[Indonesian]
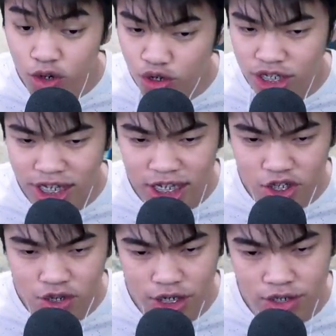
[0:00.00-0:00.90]
ada kursi ya.
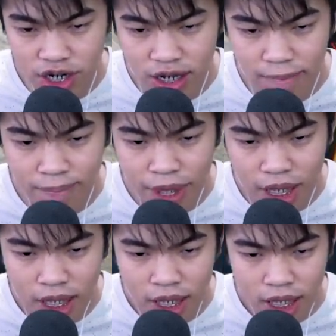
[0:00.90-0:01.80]
Sorry, sorry.
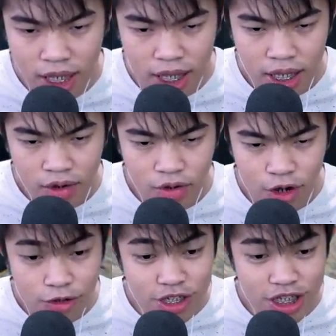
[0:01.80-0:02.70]
Wah
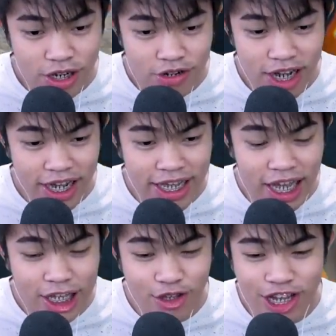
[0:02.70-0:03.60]
kursinya udah
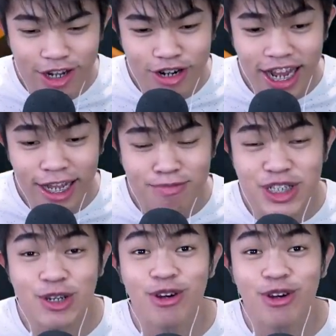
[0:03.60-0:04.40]
kayak itu ya, udah kayak bis